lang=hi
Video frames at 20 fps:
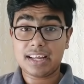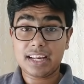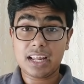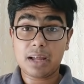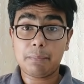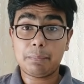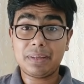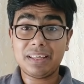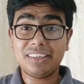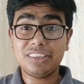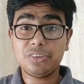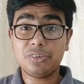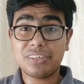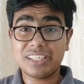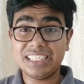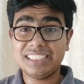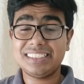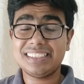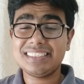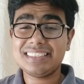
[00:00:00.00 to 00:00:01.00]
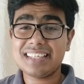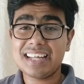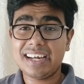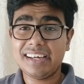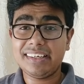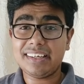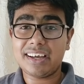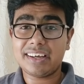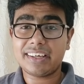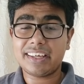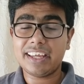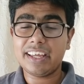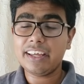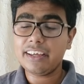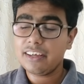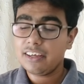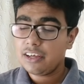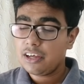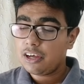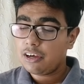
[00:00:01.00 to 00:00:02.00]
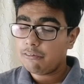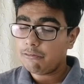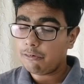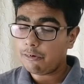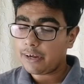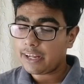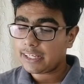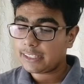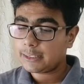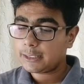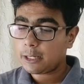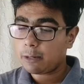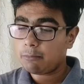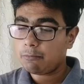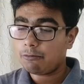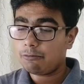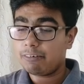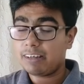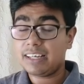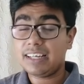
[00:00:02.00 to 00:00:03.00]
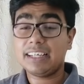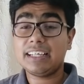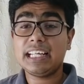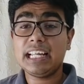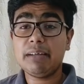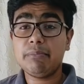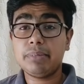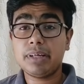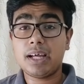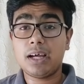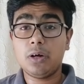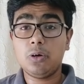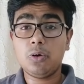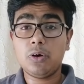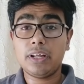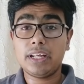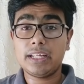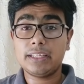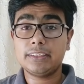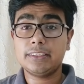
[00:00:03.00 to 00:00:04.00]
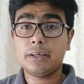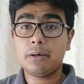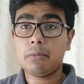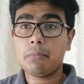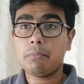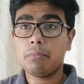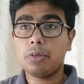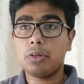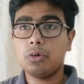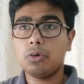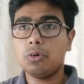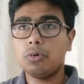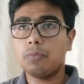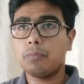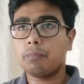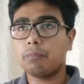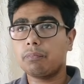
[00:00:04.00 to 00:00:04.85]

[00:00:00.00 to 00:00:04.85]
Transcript: सारे आपके जो रीजन है इंडिया के वो एकदम वेल अक्लेम ना हो और एकदम यू नो